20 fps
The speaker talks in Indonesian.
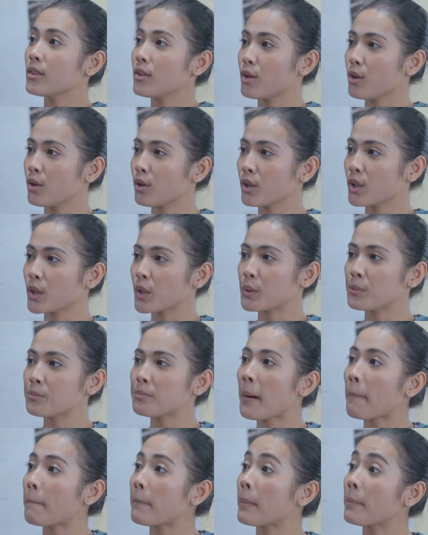tolong ke
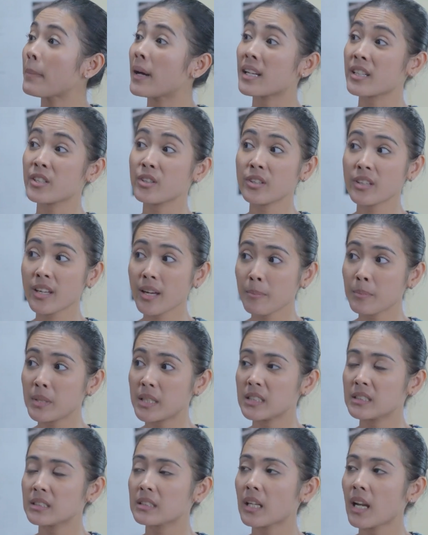rumah Pak Mario ya
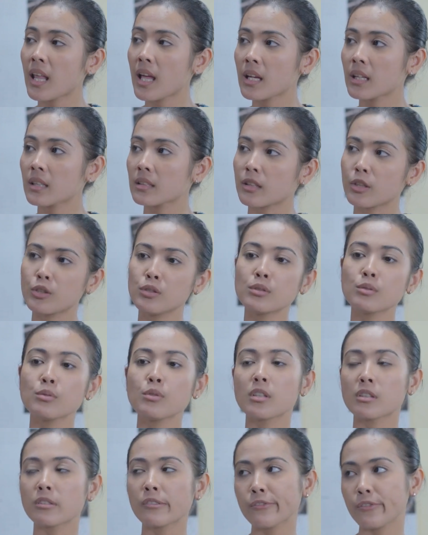ambilin selang. Tadi
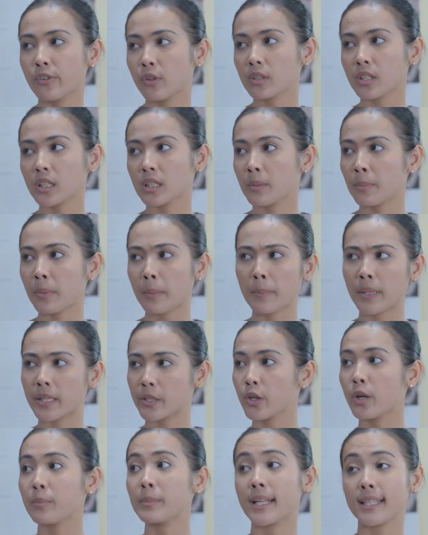sudah telepon, kata Pak
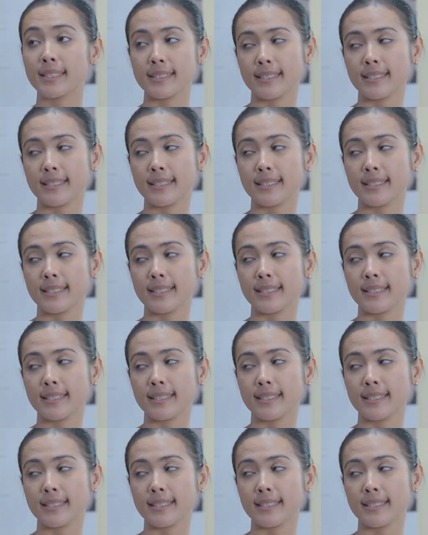Mario ambil